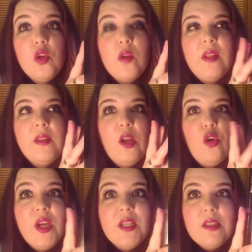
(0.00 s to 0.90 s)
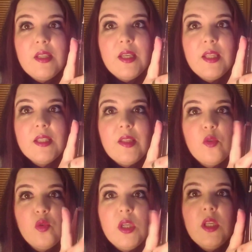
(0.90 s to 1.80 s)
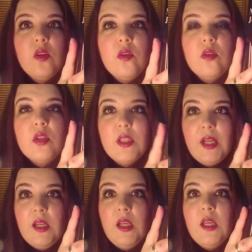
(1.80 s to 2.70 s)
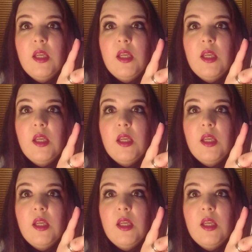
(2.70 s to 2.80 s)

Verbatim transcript: Jordan del oeste, de Estados Unidos y tal.